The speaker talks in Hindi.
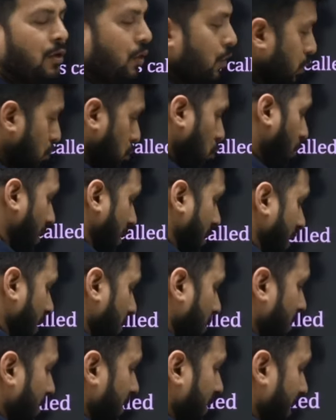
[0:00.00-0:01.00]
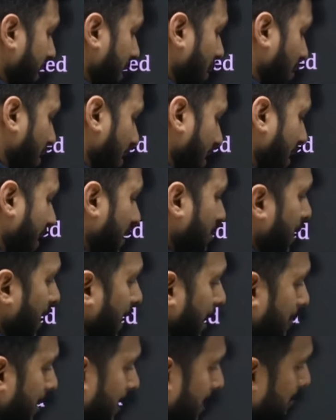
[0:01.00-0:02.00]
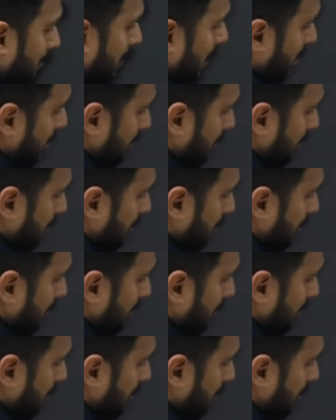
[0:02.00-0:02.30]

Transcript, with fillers: तो मतलब ये और ये बराबर है मान लो